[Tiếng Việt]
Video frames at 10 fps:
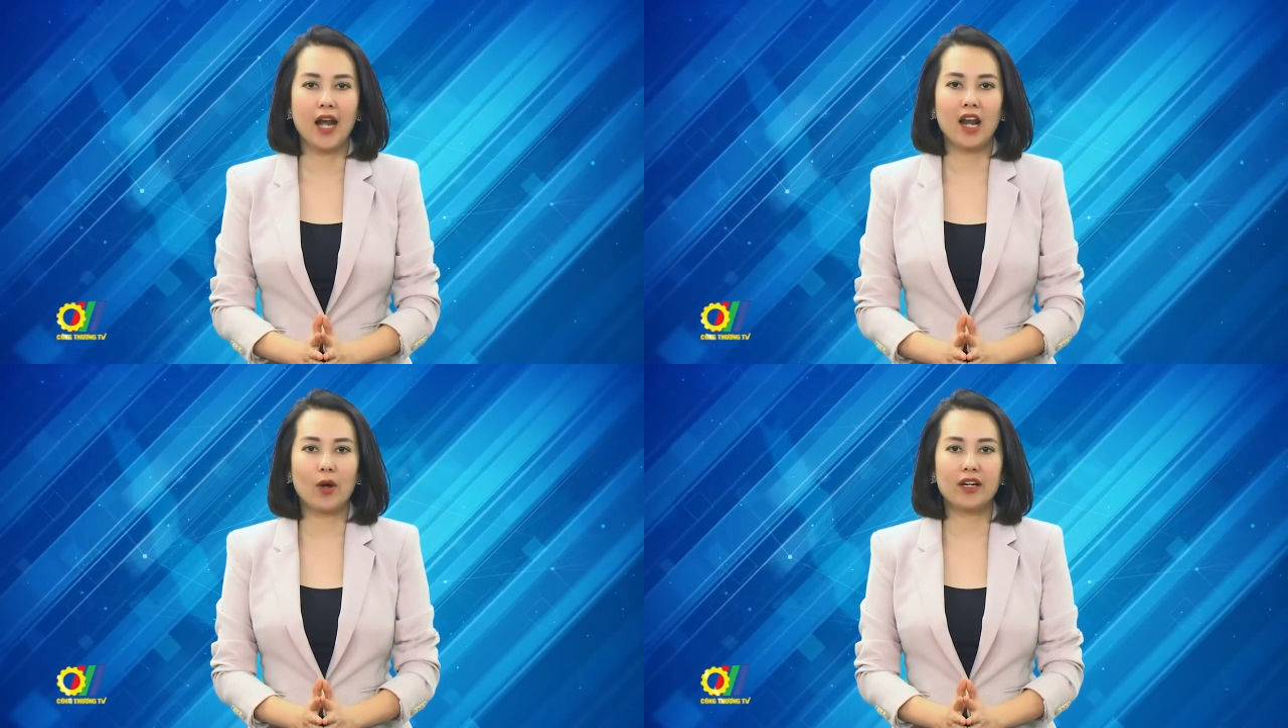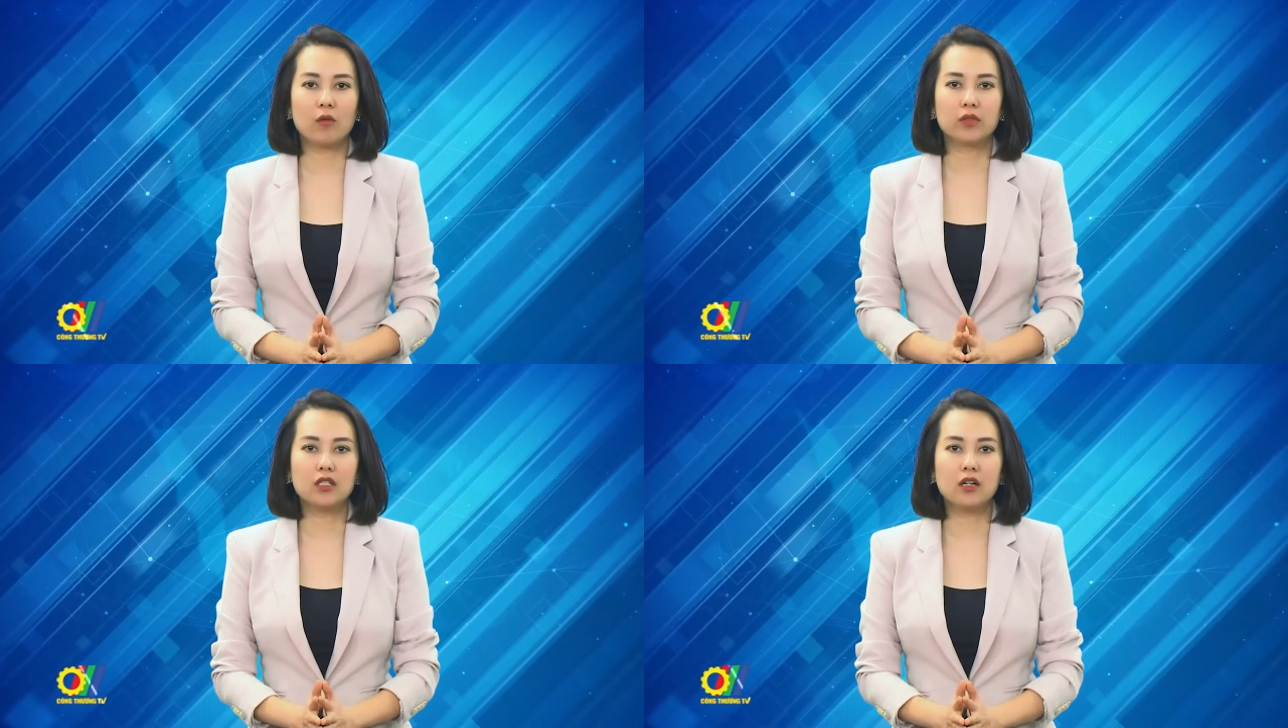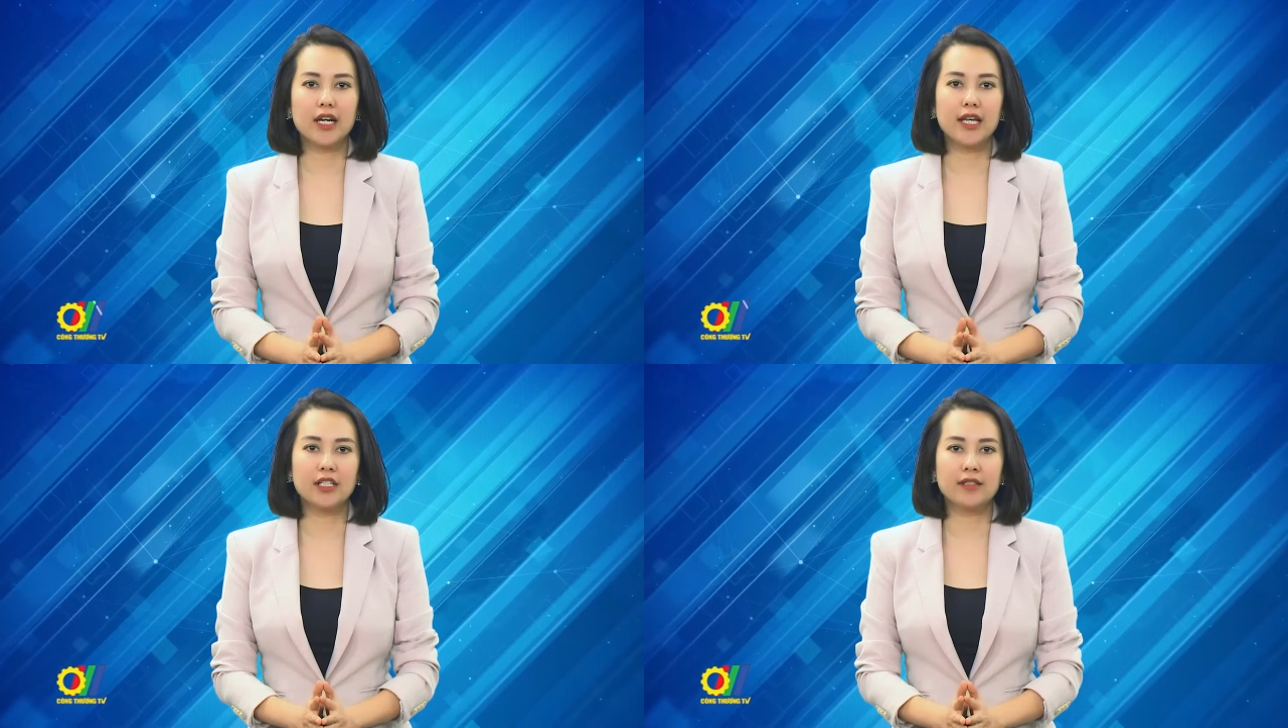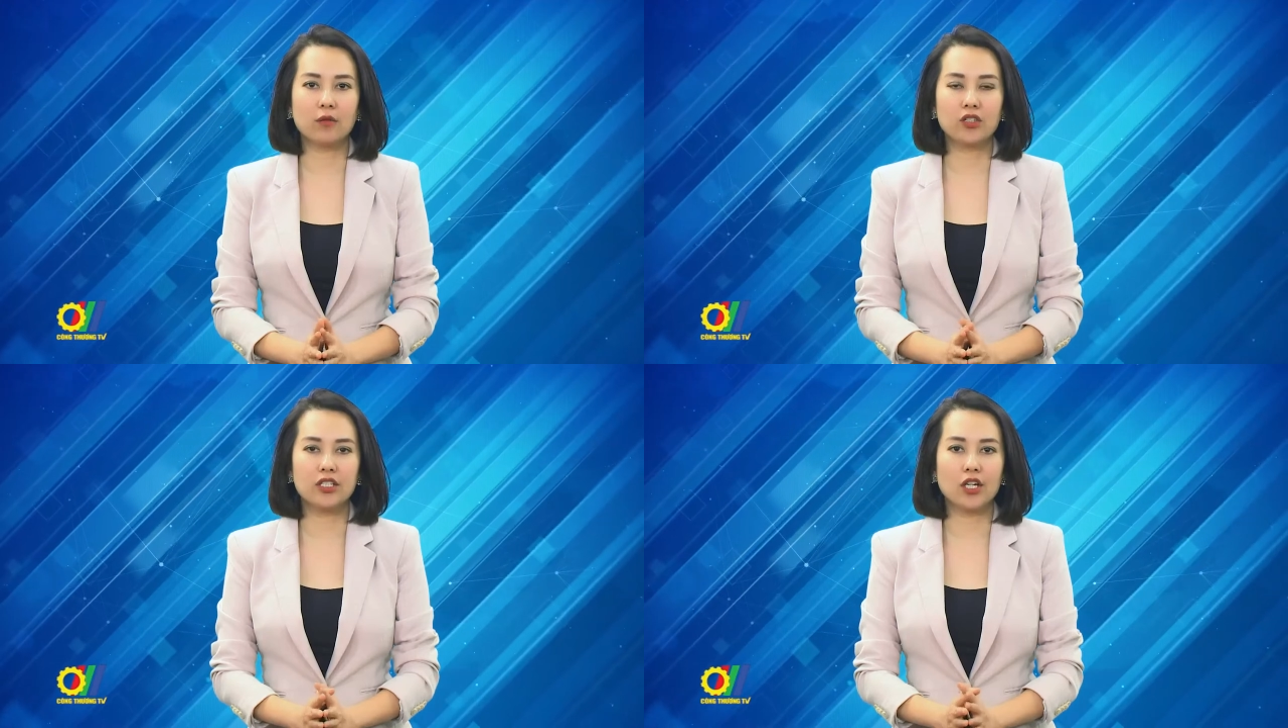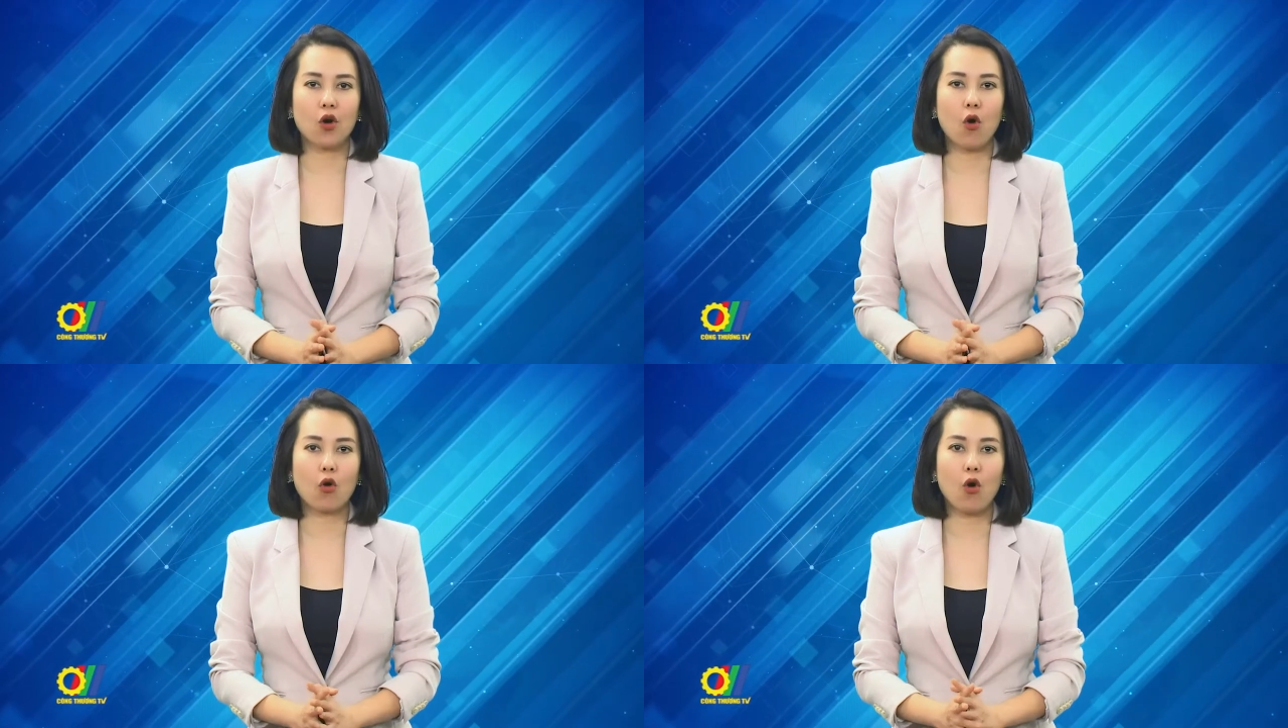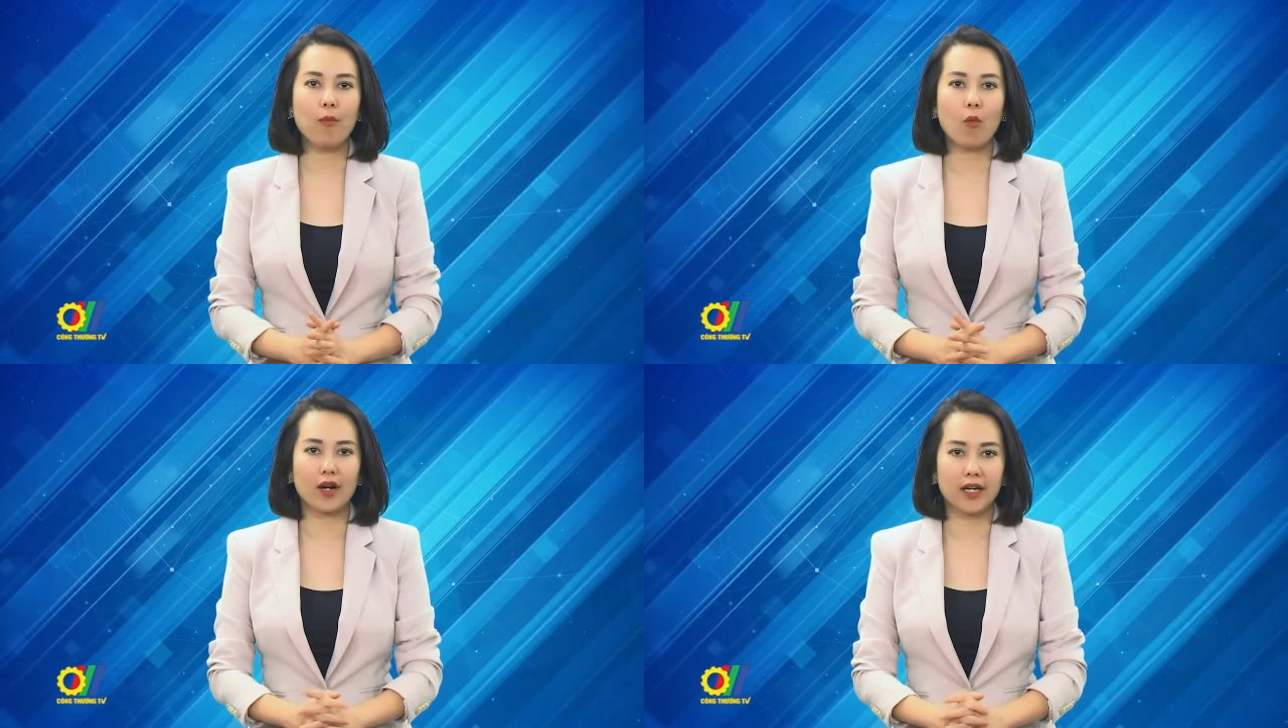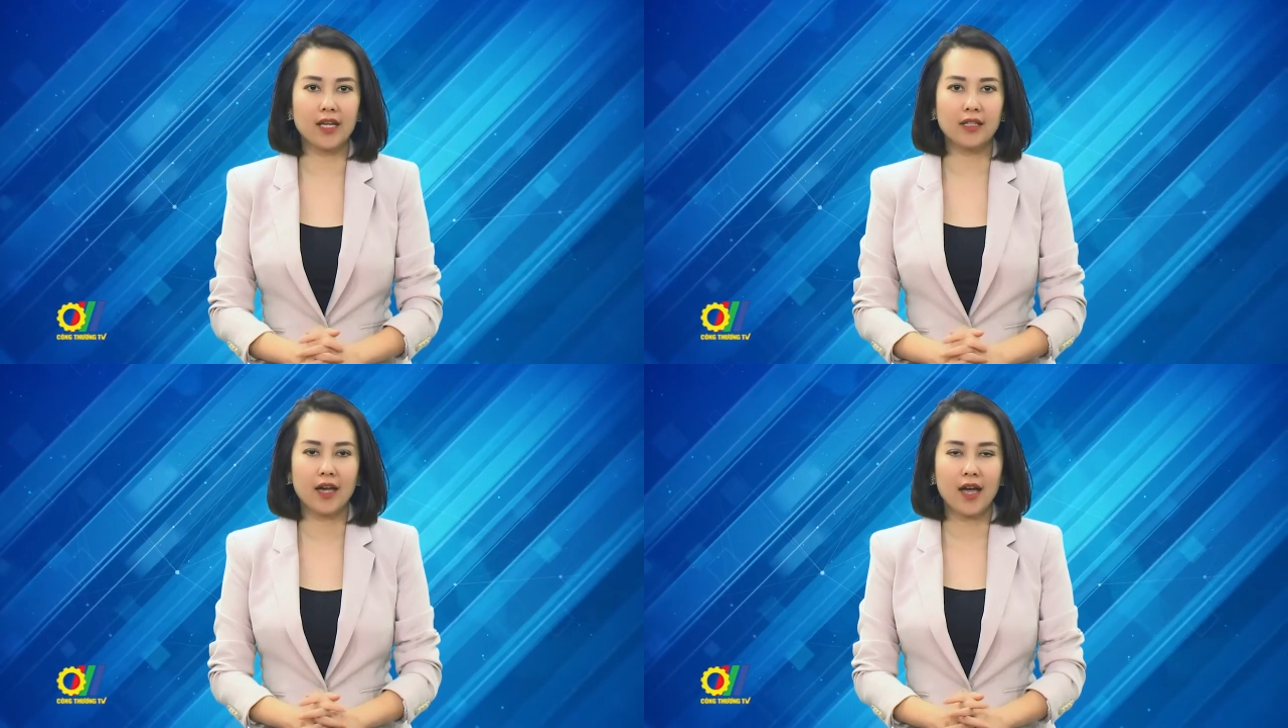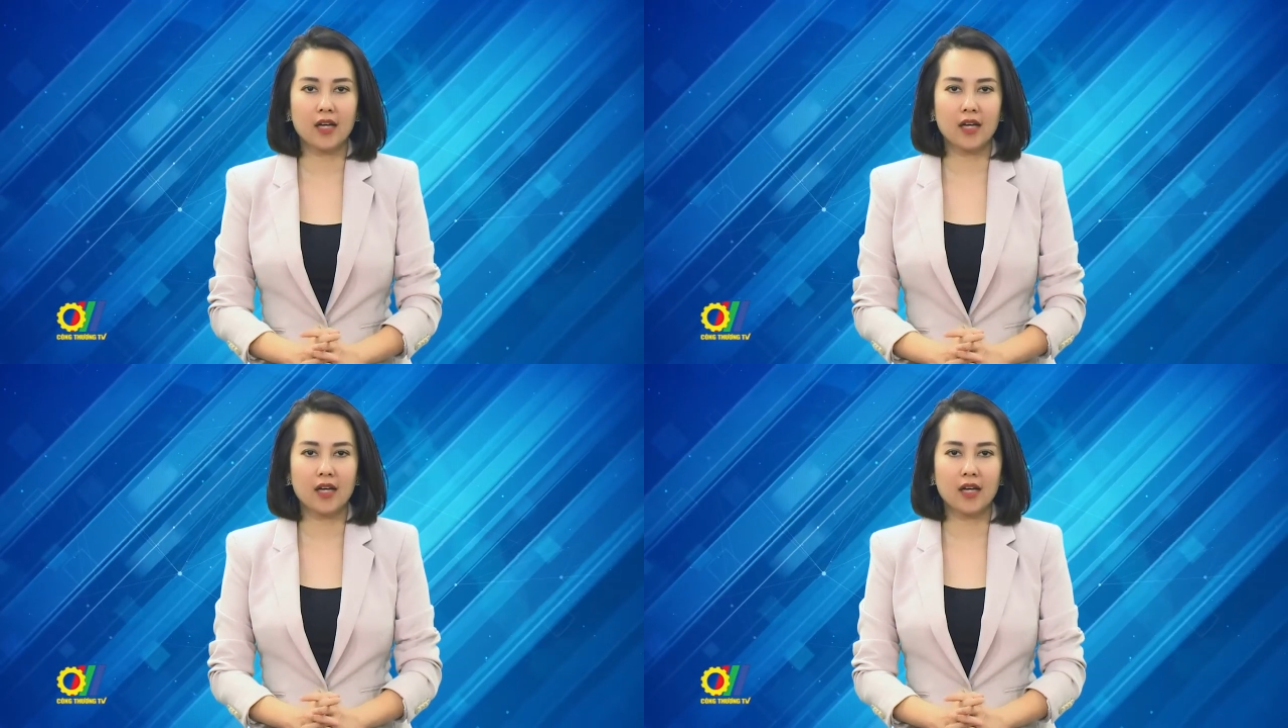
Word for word: là hoạt động thường niên trong chương trình OCOP Quảng Ninh